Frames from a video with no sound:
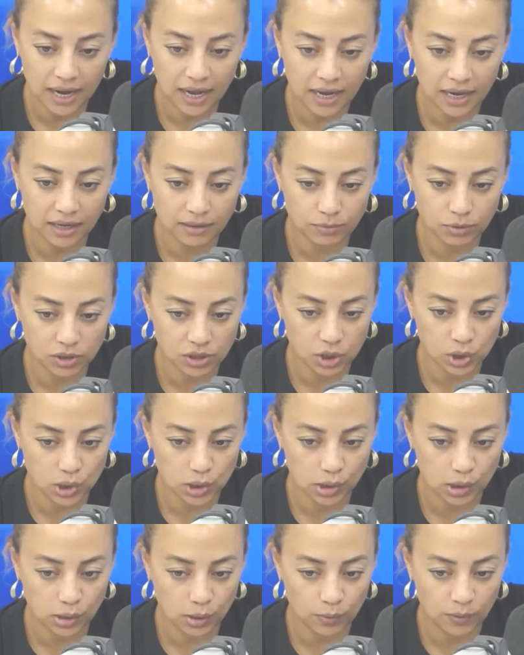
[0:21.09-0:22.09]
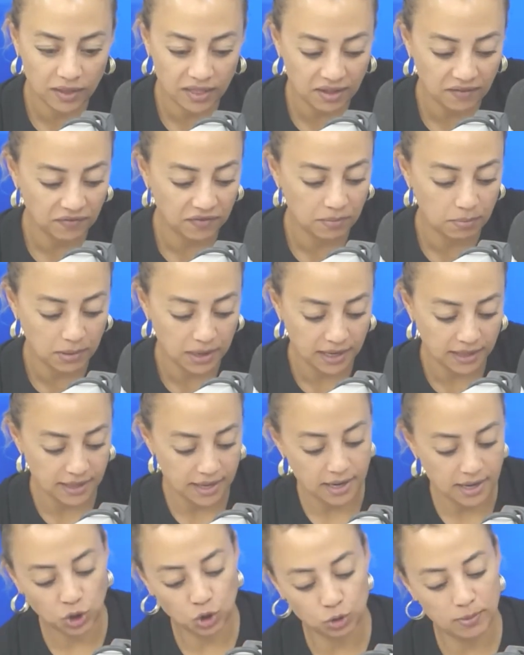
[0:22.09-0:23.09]
آخر مستجدات الوضع في بلادنا
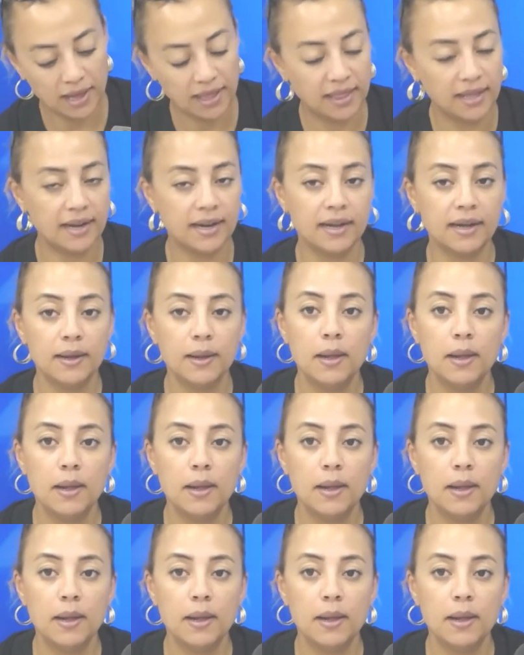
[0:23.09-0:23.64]
يجي بحثنا